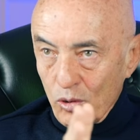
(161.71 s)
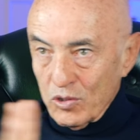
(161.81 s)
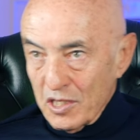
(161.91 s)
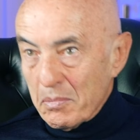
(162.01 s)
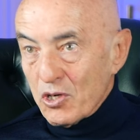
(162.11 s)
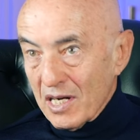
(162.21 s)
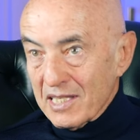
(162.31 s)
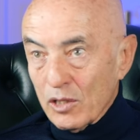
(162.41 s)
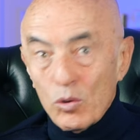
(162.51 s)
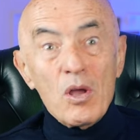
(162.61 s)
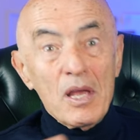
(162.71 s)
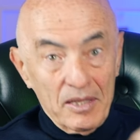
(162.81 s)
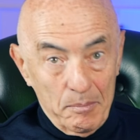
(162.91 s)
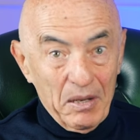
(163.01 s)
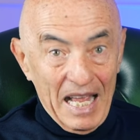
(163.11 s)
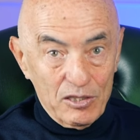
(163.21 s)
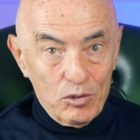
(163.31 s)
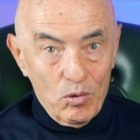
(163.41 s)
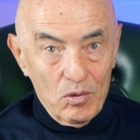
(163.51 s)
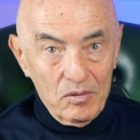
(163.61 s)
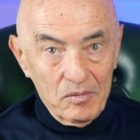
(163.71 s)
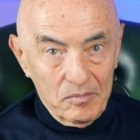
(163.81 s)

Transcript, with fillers: Così specializzato presto